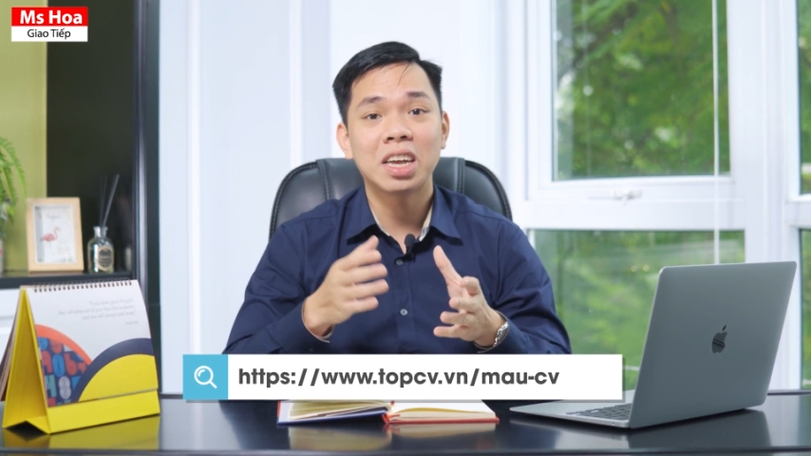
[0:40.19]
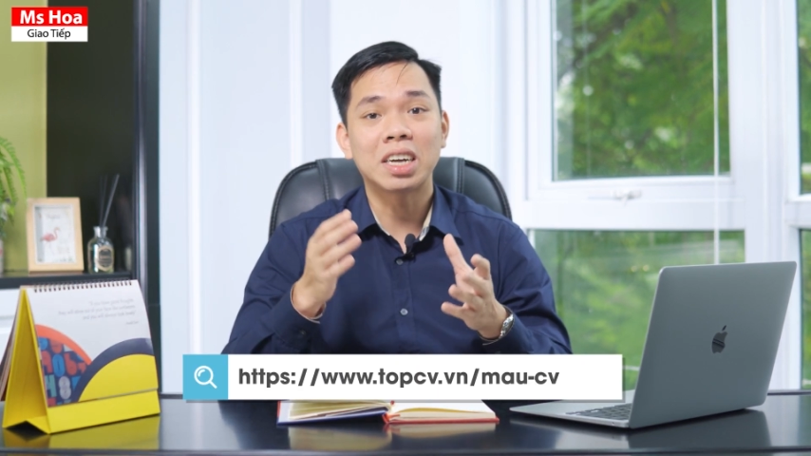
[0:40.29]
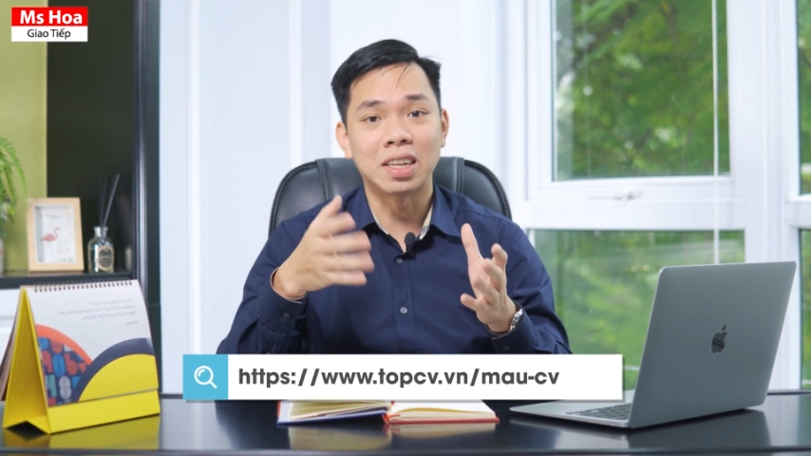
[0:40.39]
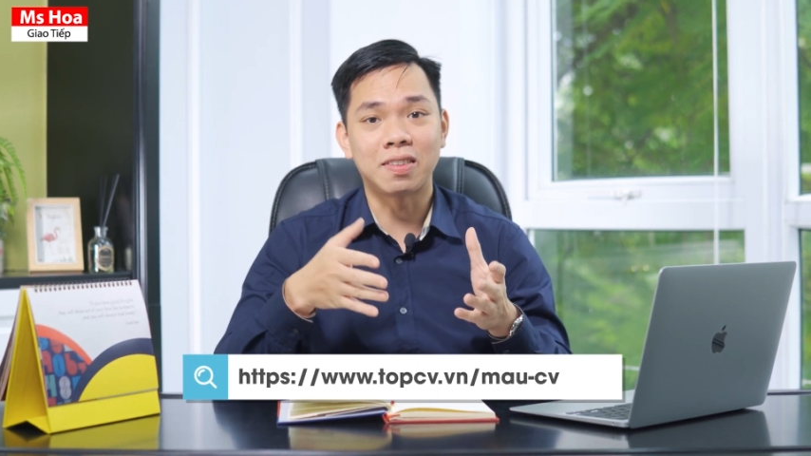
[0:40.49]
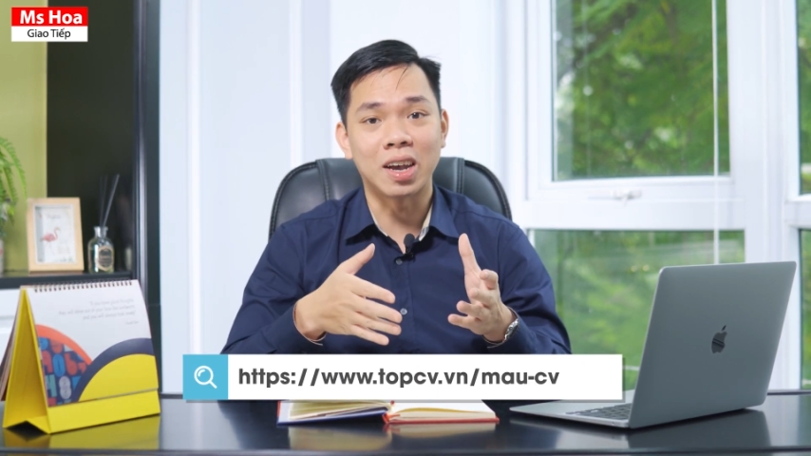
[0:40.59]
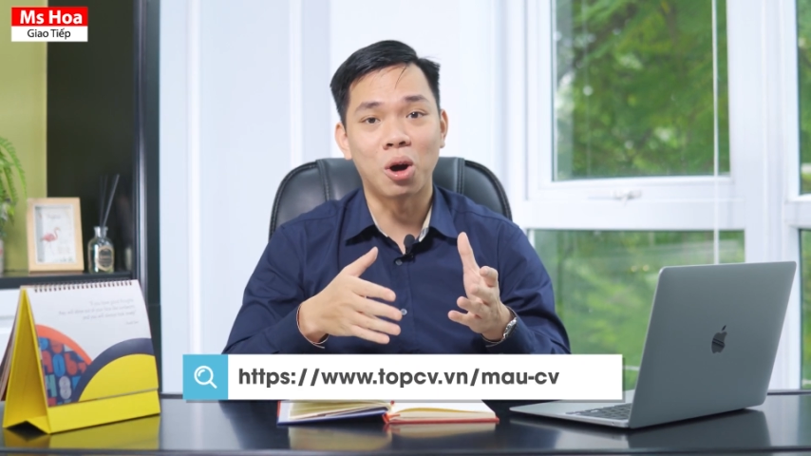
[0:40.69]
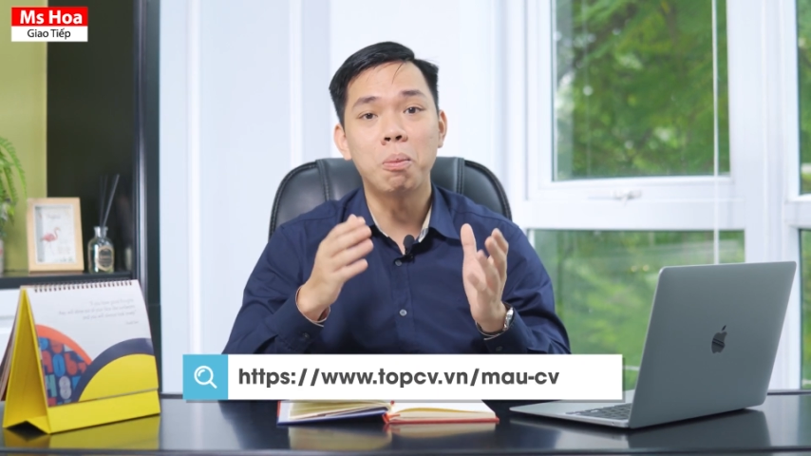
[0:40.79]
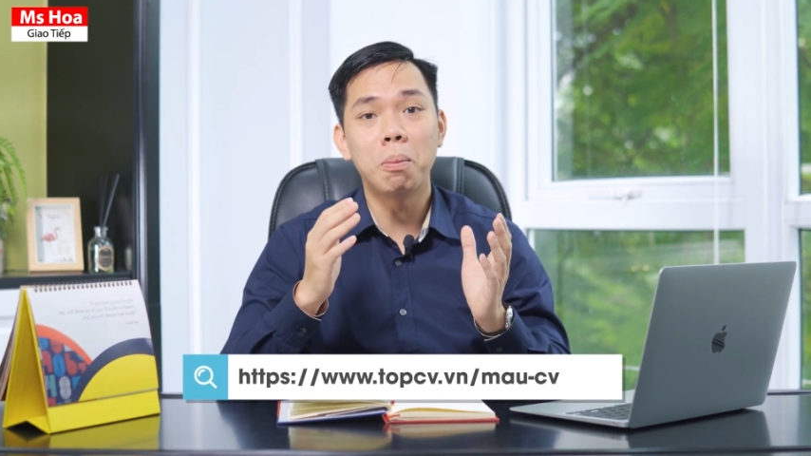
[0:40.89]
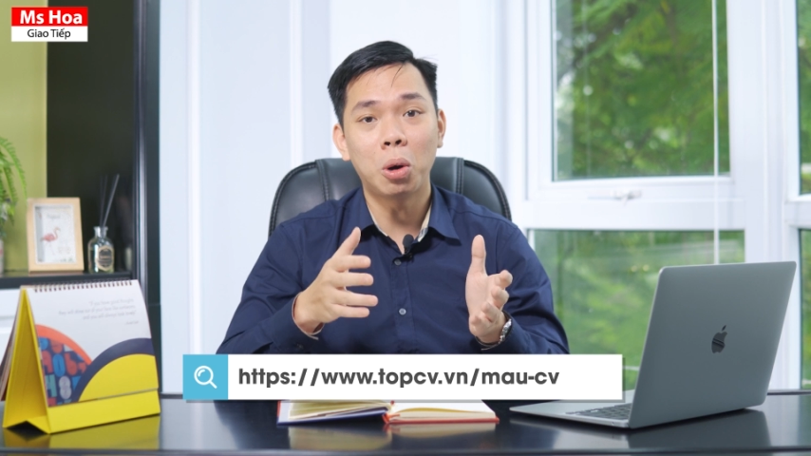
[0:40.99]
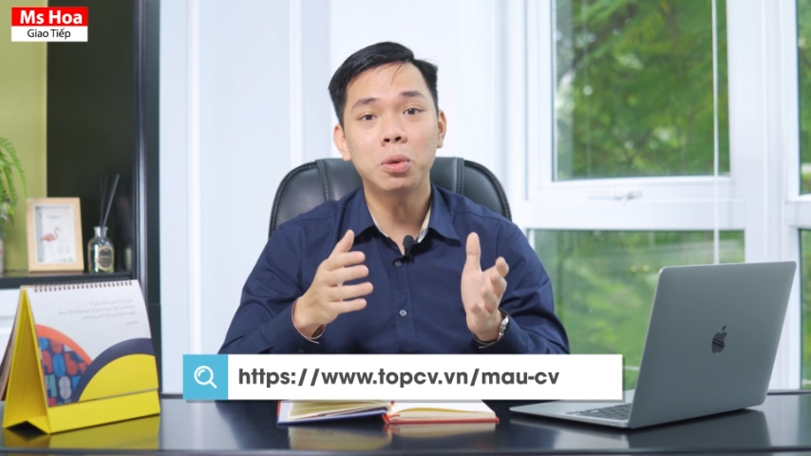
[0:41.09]
gạch chéo
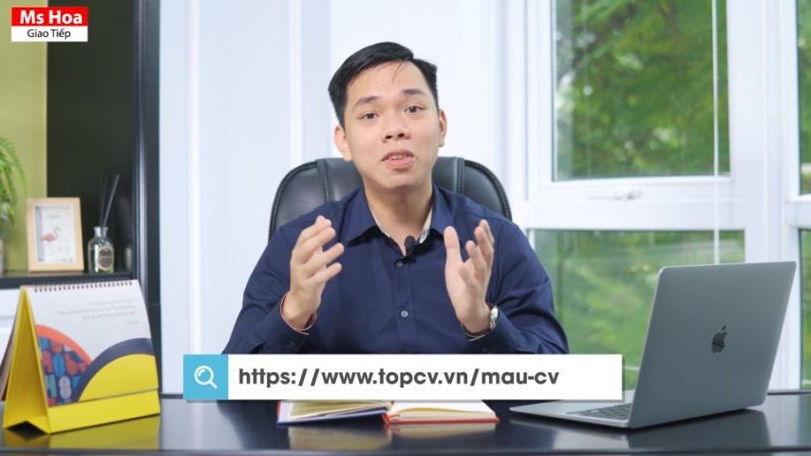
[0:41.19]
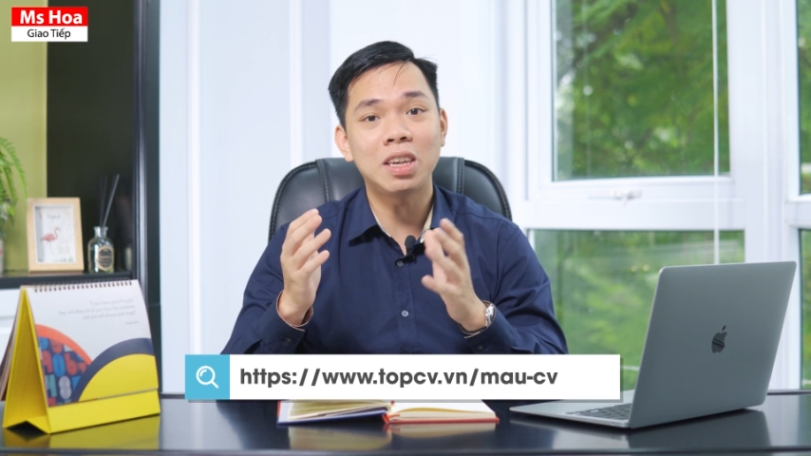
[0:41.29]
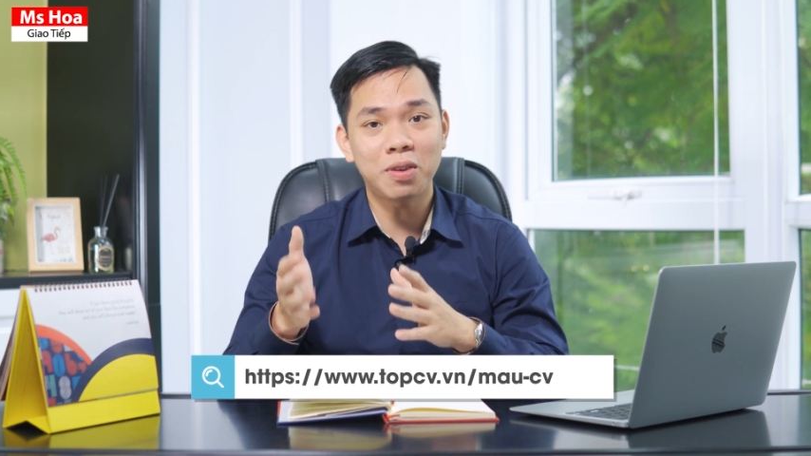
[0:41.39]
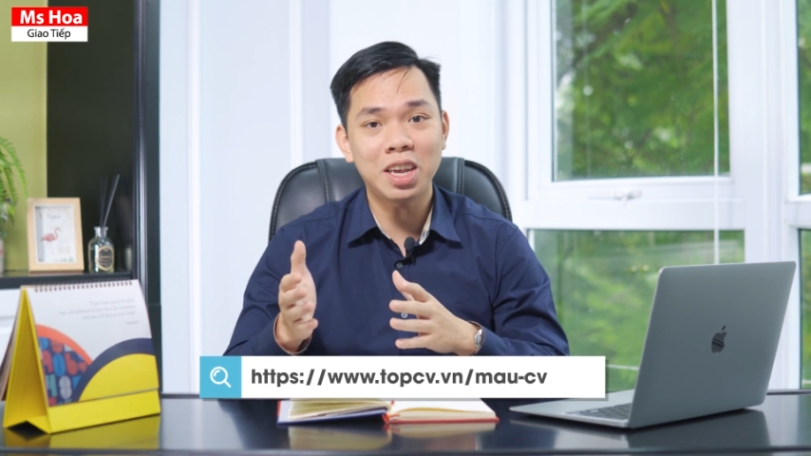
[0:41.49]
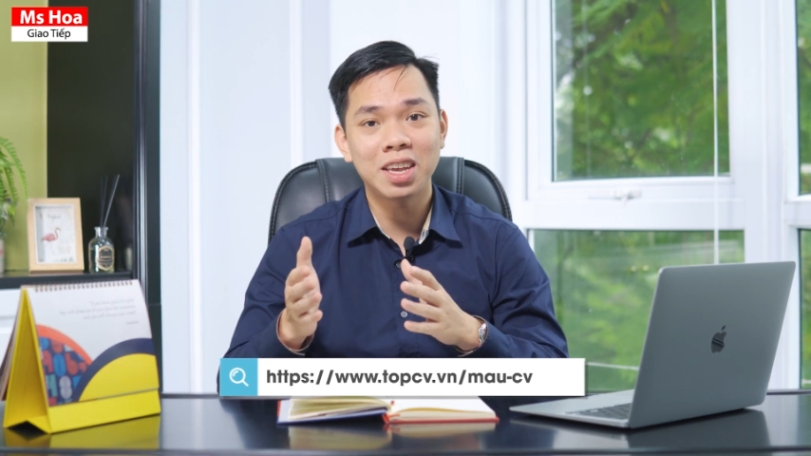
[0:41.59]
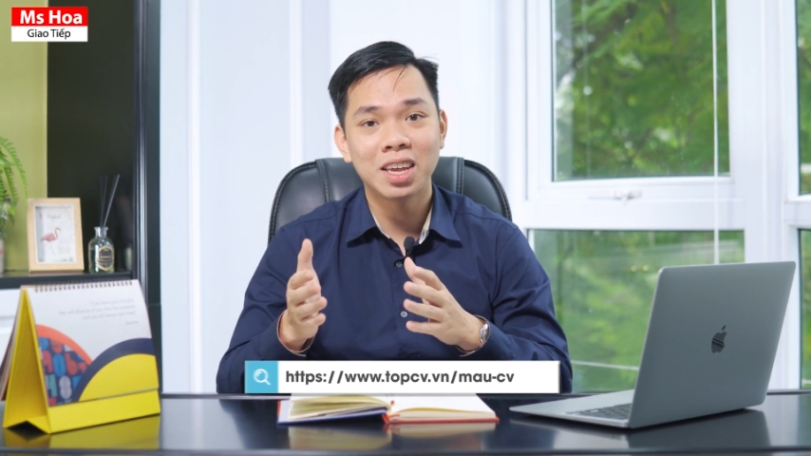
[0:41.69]
mẫu CV.